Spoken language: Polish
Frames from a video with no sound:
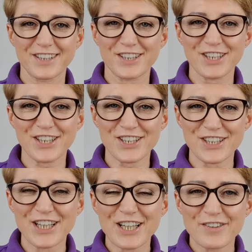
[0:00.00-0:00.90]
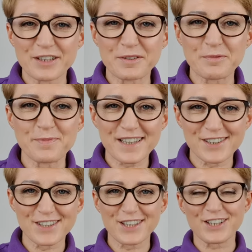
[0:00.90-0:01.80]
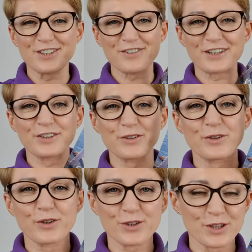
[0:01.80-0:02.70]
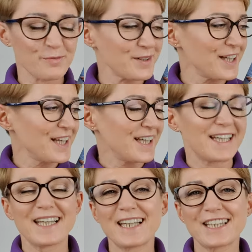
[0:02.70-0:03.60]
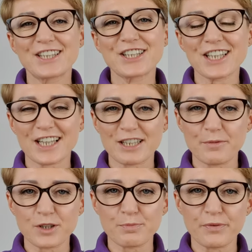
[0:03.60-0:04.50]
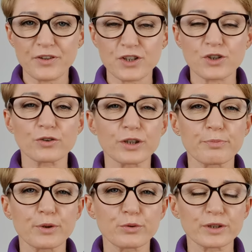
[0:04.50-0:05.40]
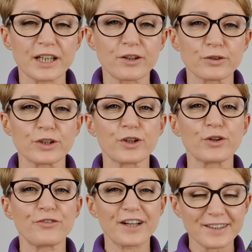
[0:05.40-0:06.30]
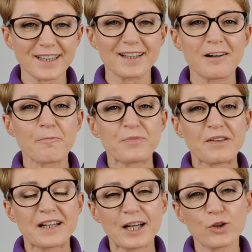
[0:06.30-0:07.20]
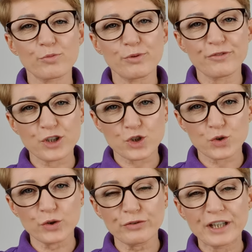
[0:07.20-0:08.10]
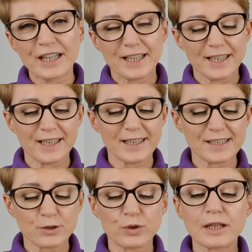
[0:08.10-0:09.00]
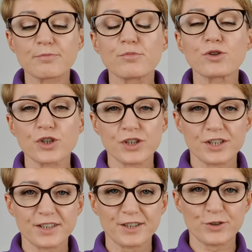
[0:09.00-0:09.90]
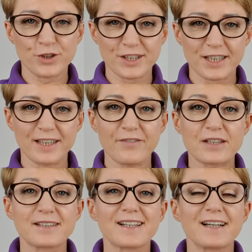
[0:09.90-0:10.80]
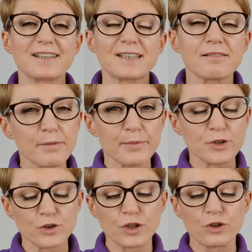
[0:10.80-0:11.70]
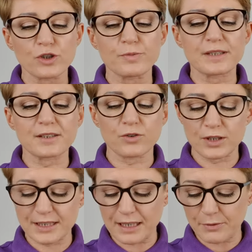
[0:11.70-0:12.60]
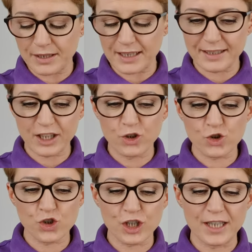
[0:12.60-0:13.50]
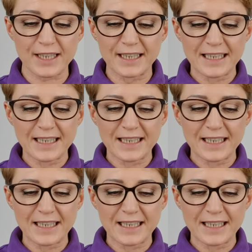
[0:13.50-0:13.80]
Cześć, witam Cię bardzo serdecznie w katalogu 8. E, dzisiaj chciałam Ci powiedzieć o tych produktach, o tych ofertach dla klubowiczów, e, z których możesz skorzystać. Nawet zachęcałabym Cię do tego, żebyś skorzystała, dlatego że